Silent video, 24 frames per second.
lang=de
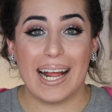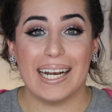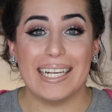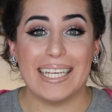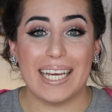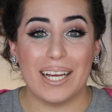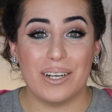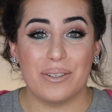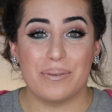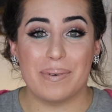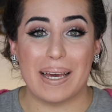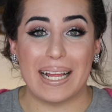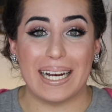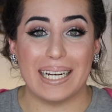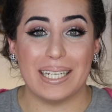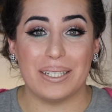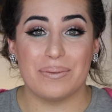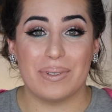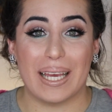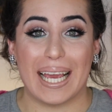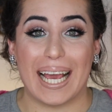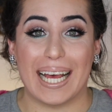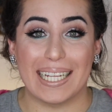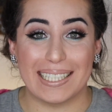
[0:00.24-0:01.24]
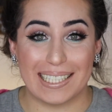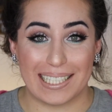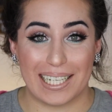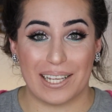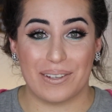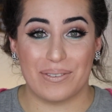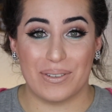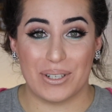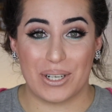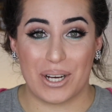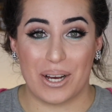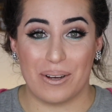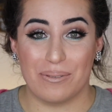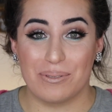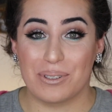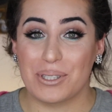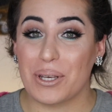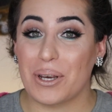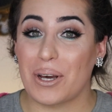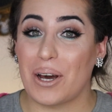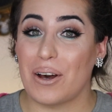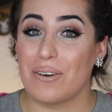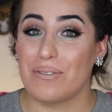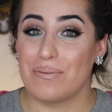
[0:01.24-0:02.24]
Hallo meine Lieben, herzlich willkommen
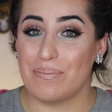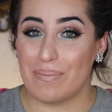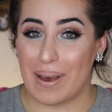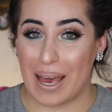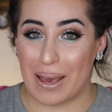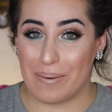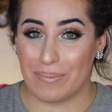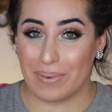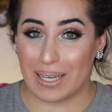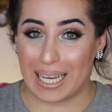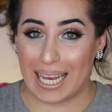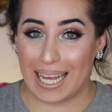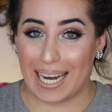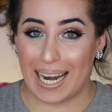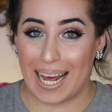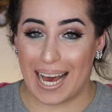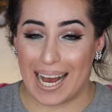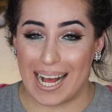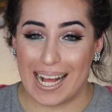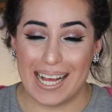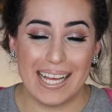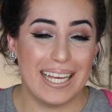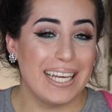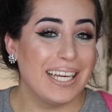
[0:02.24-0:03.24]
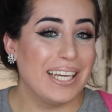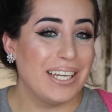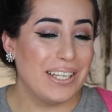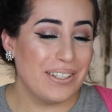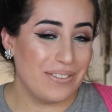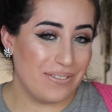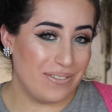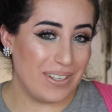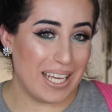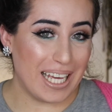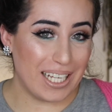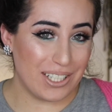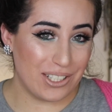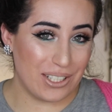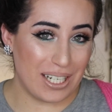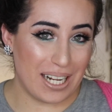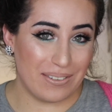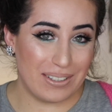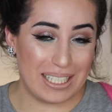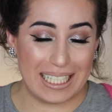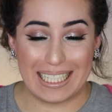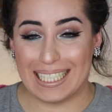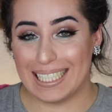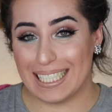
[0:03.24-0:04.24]
zurück auf meinem Kanal. Wie ihr schon
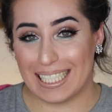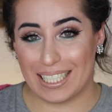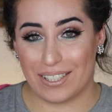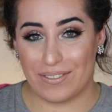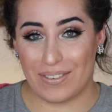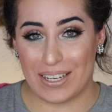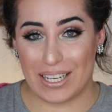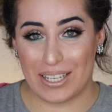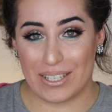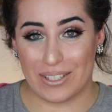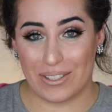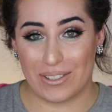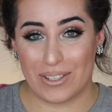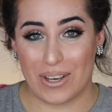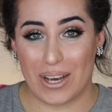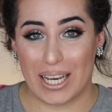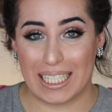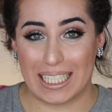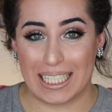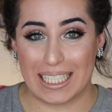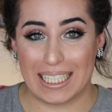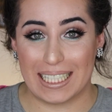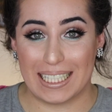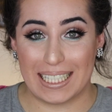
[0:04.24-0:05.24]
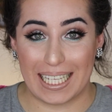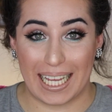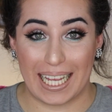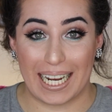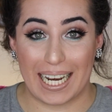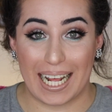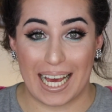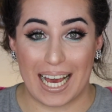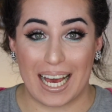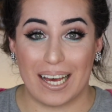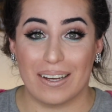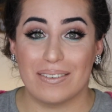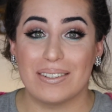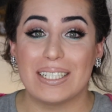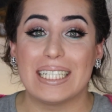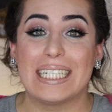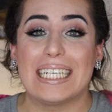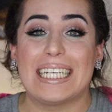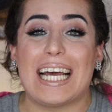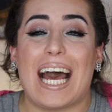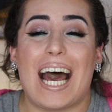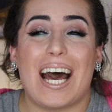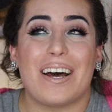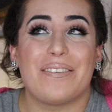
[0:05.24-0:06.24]
am Titel des Videos heute gesehen habt,
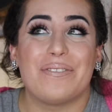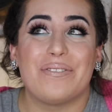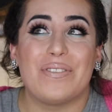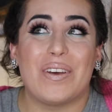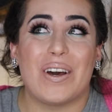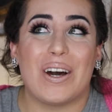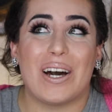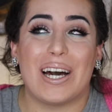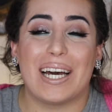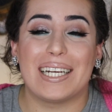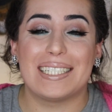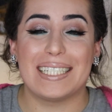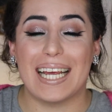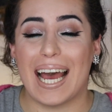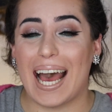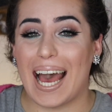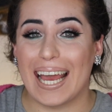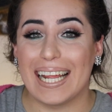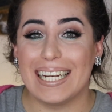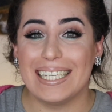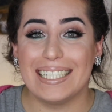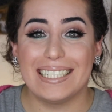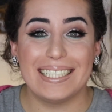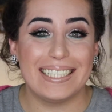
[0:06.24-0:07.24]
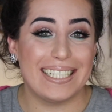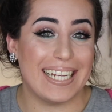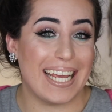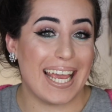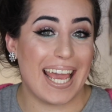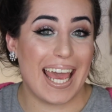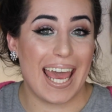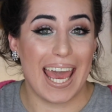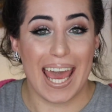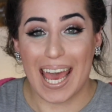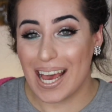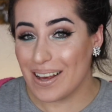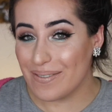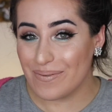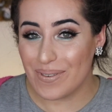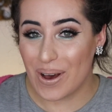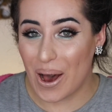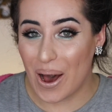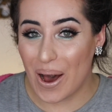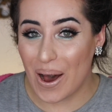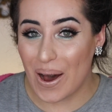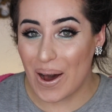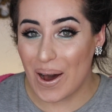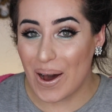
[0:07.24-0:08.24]
haben wir heute einen
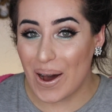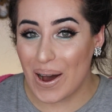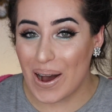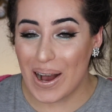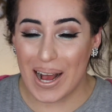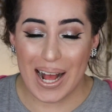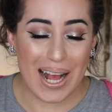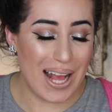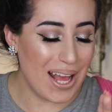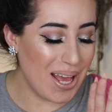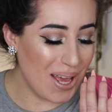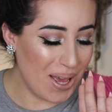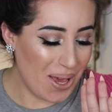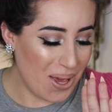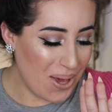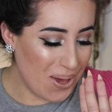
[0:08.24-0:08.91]
DM-Haul.